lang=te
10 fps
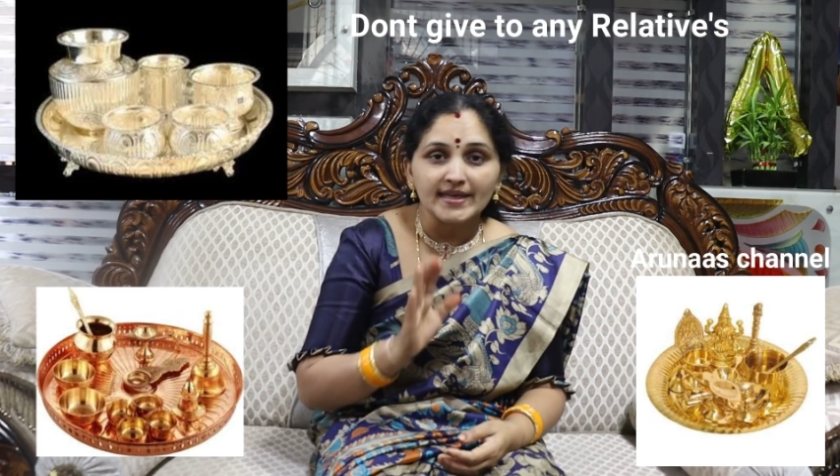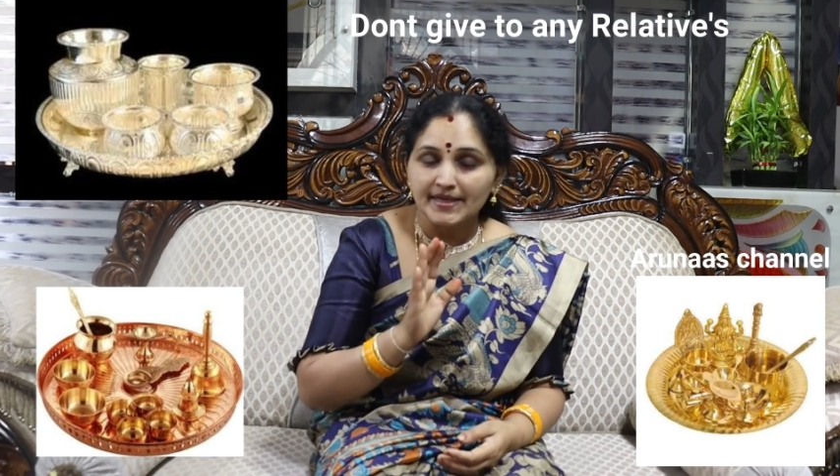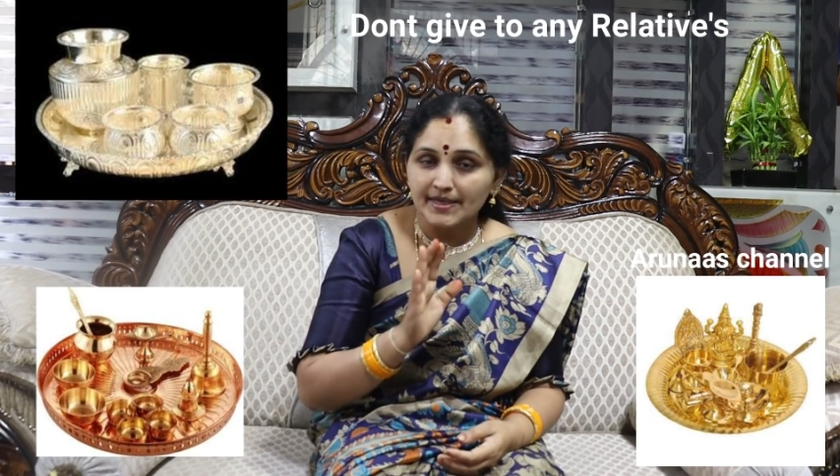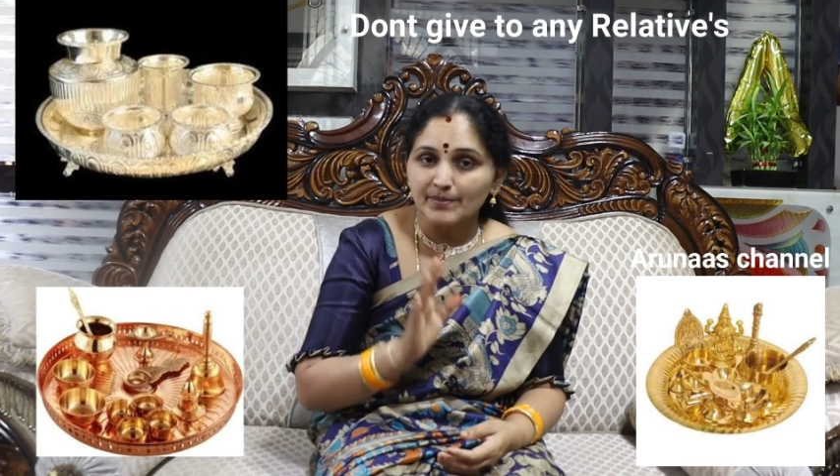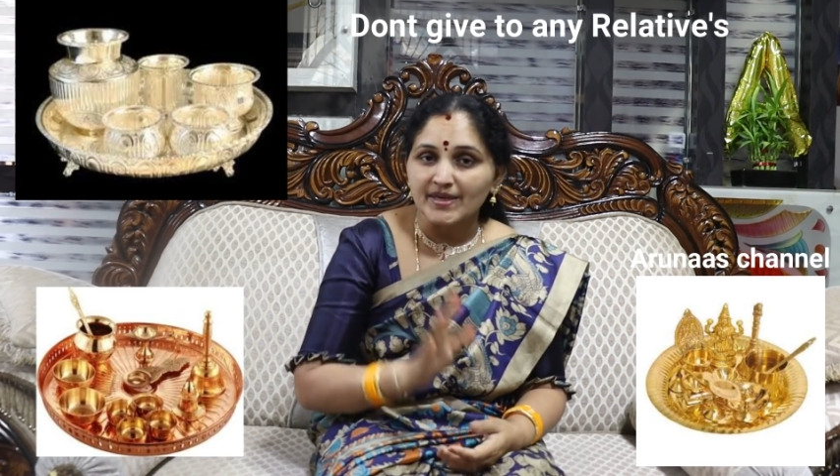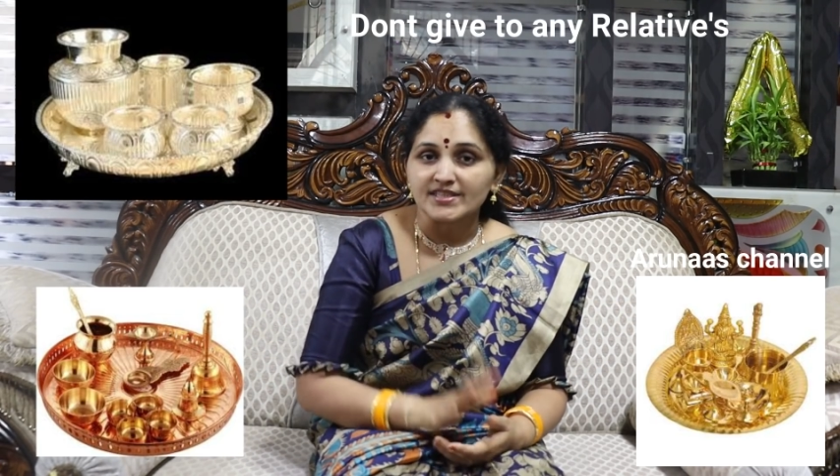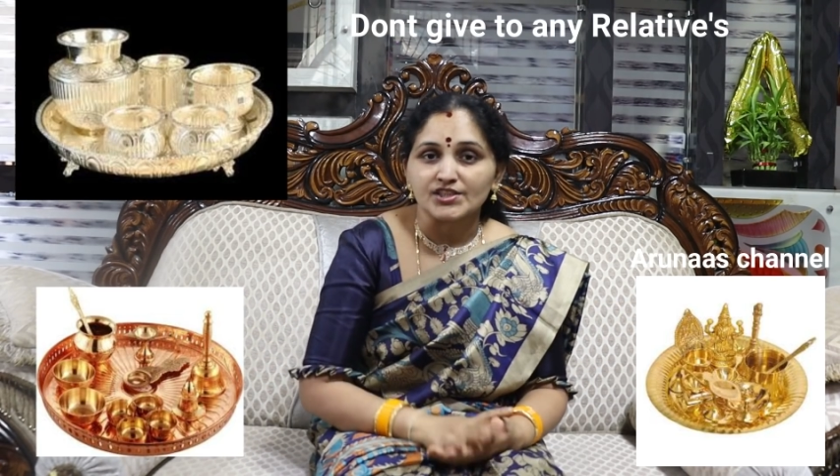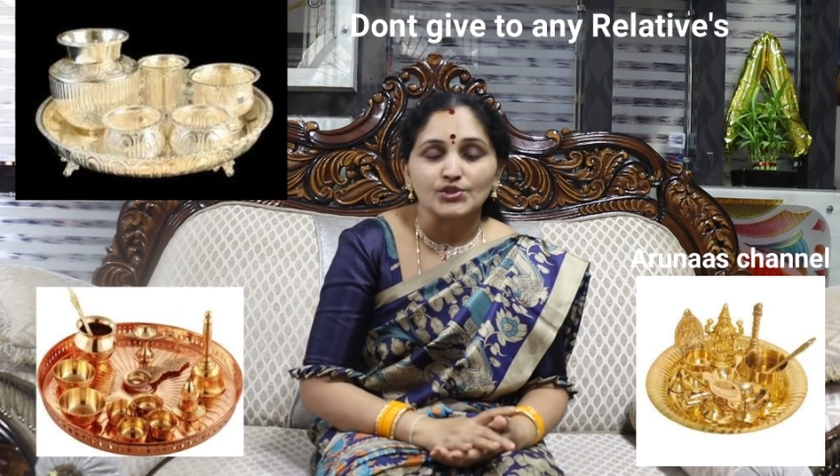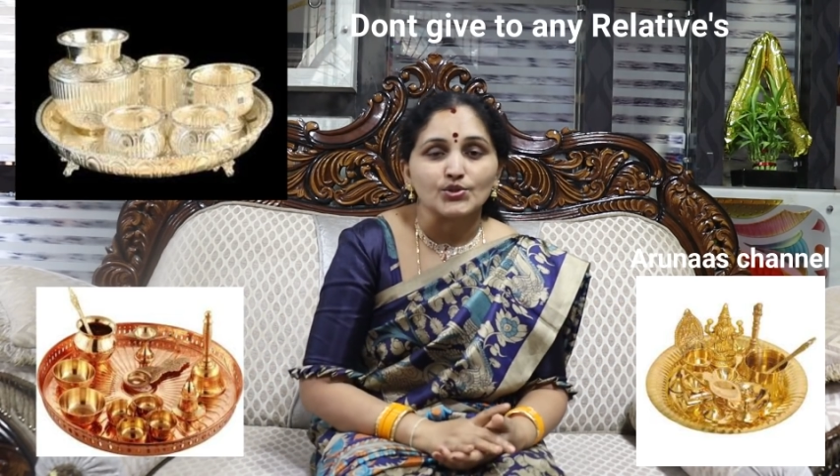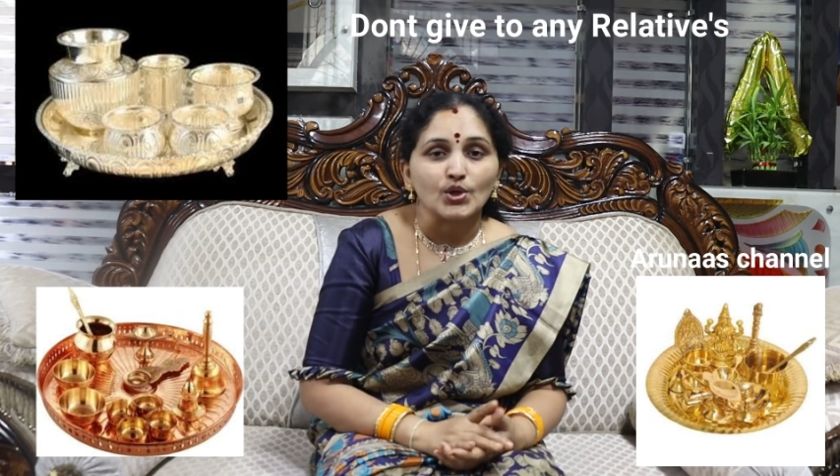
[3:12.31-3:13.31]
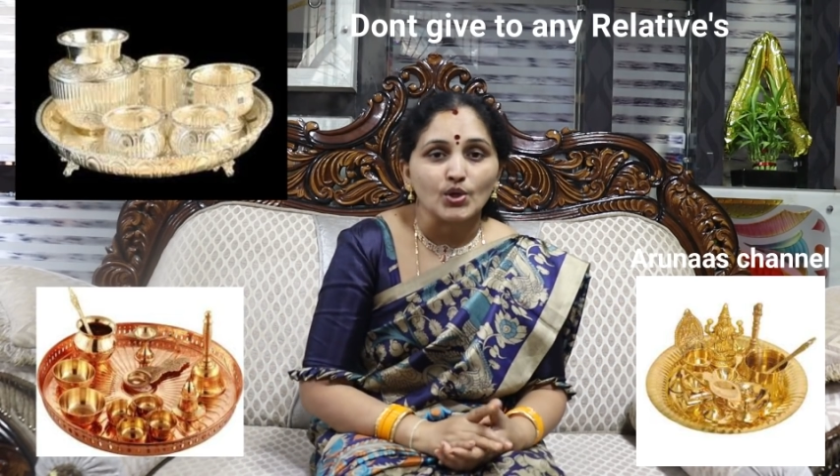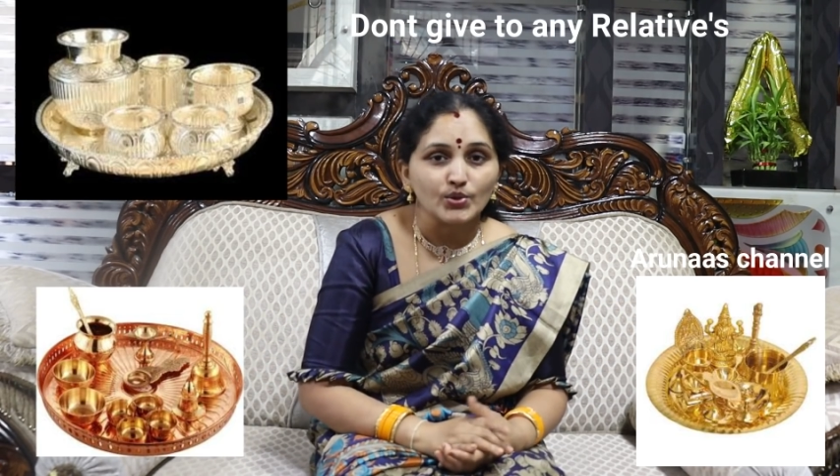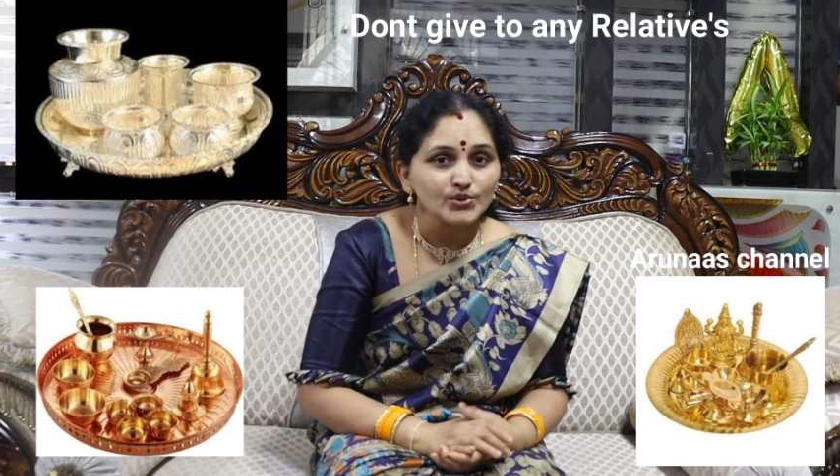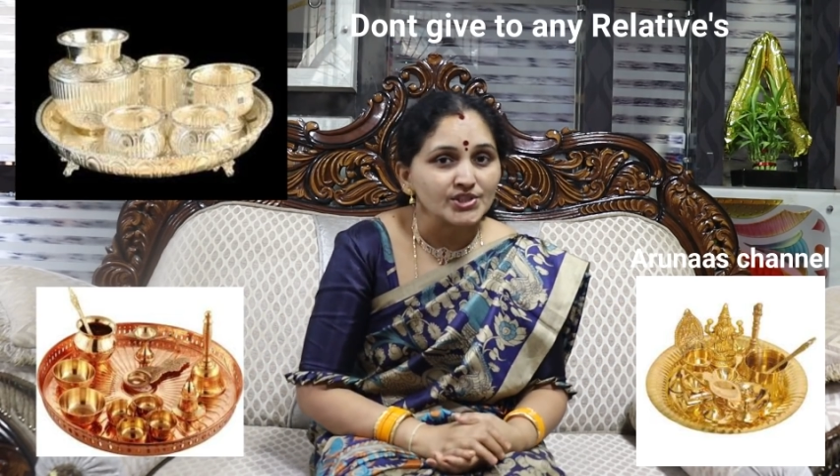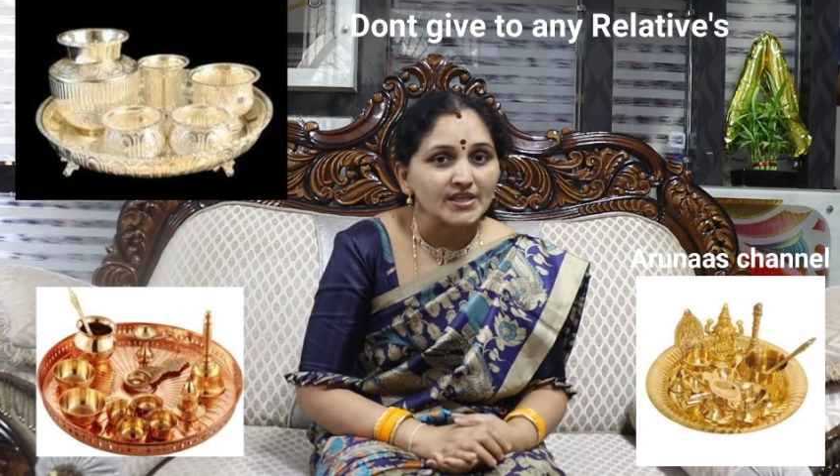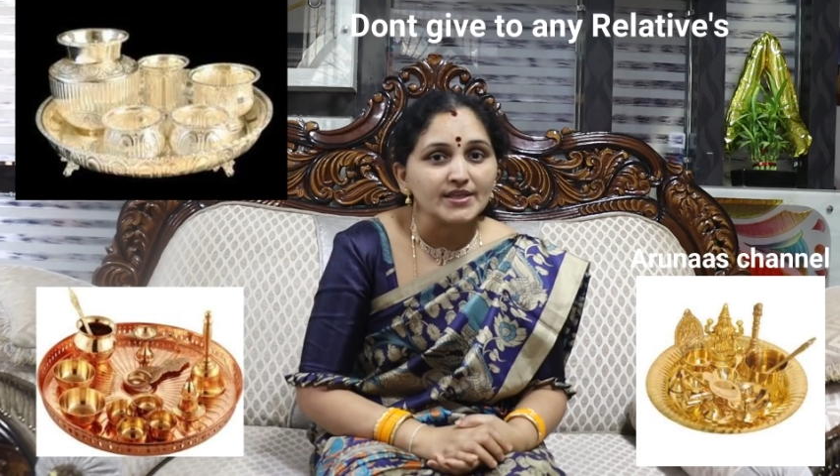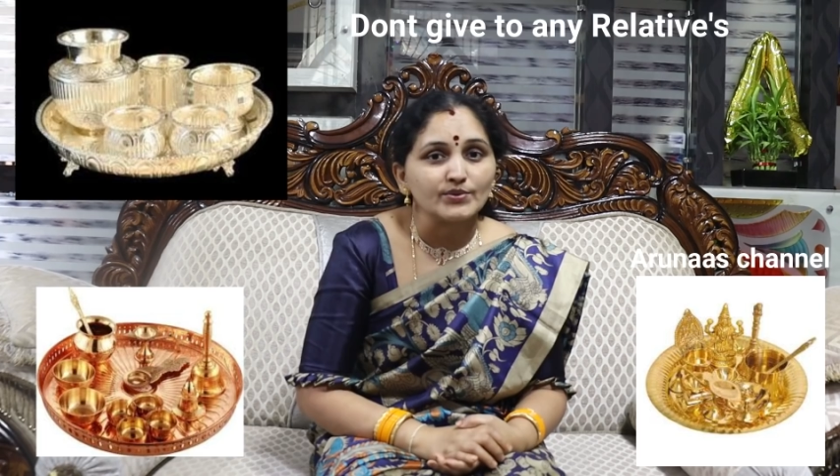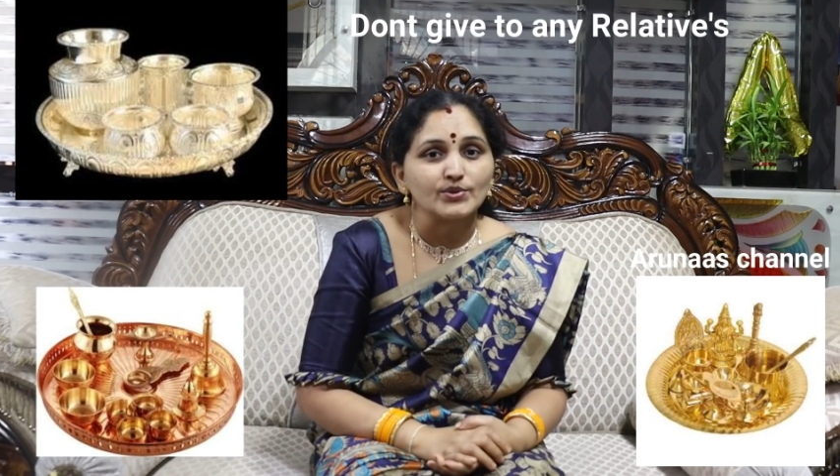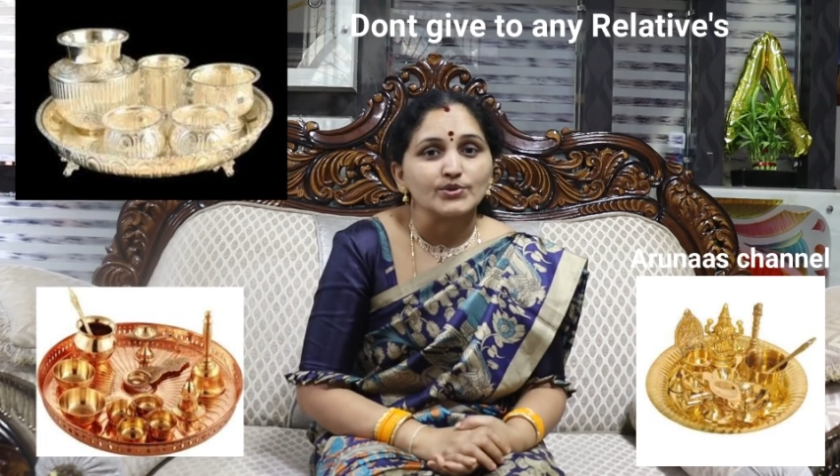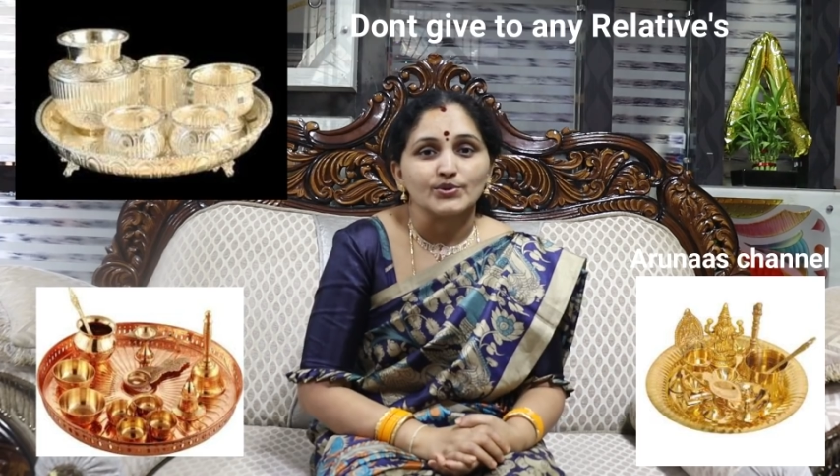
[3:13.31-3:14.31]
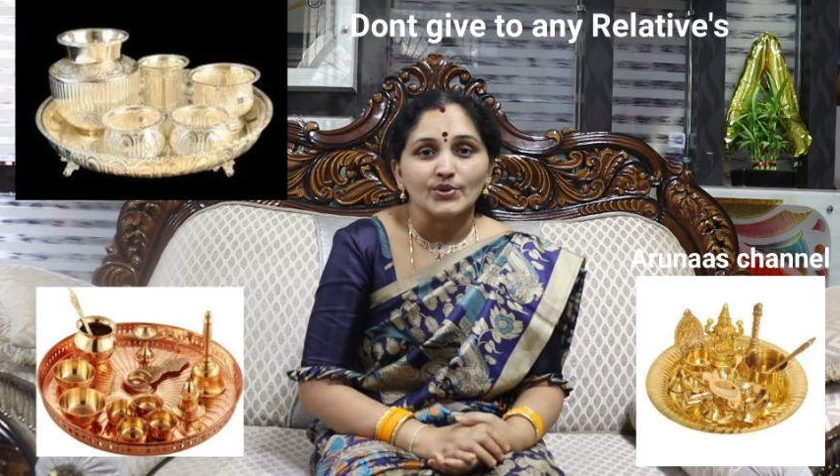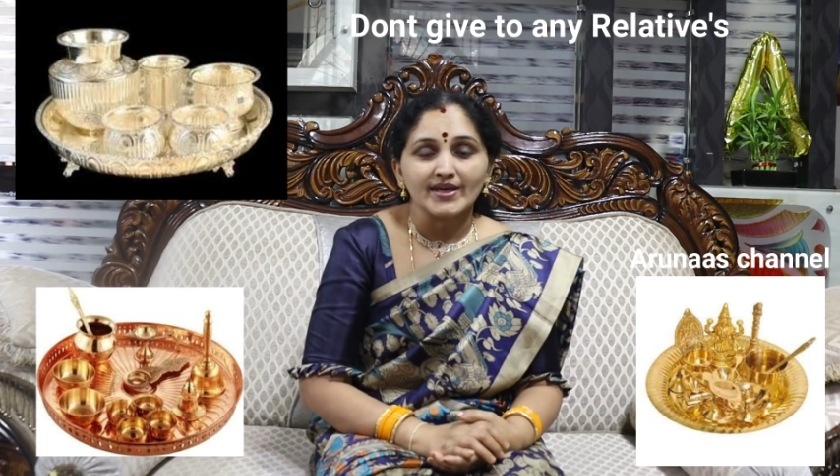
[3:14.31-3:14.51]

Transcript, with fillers: ఎట్టి పరిస్థితుల్లోనూ చెయ్యకూడదు